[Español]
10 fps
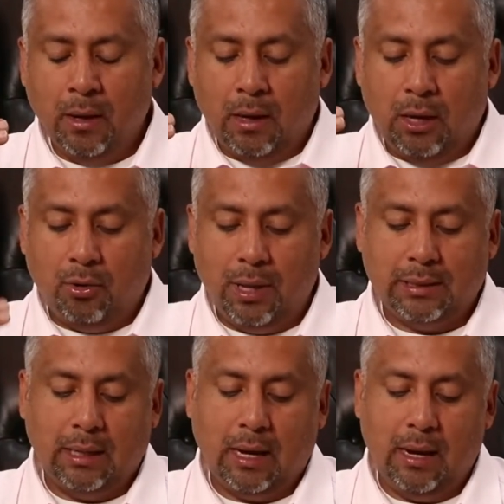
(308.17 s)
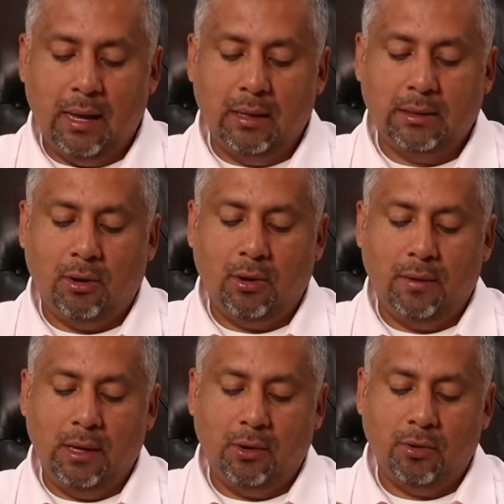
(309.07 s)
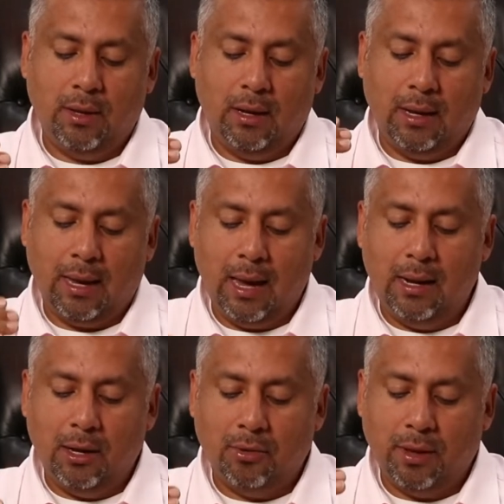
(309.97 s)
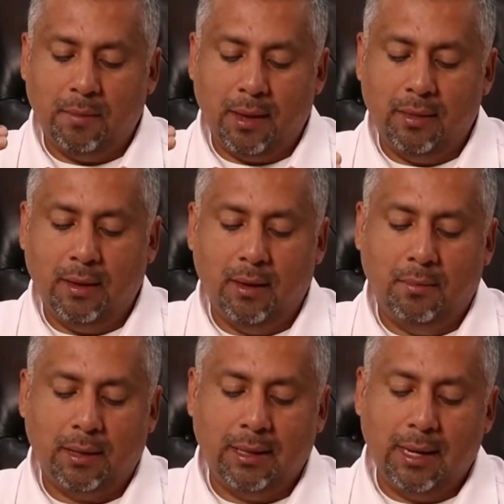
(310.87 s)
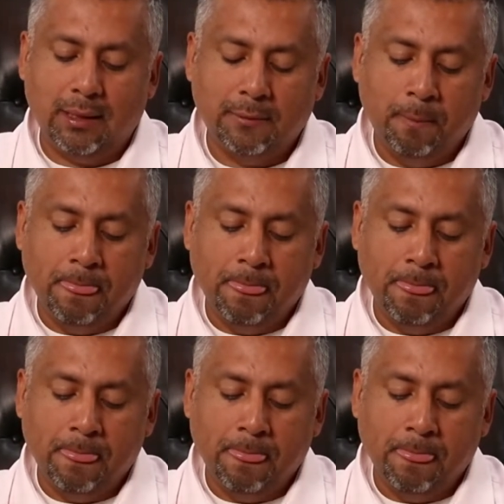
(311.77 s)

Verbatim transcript: hijo de Zacarías, hijo, hijo de Geel, hijo de, Matías,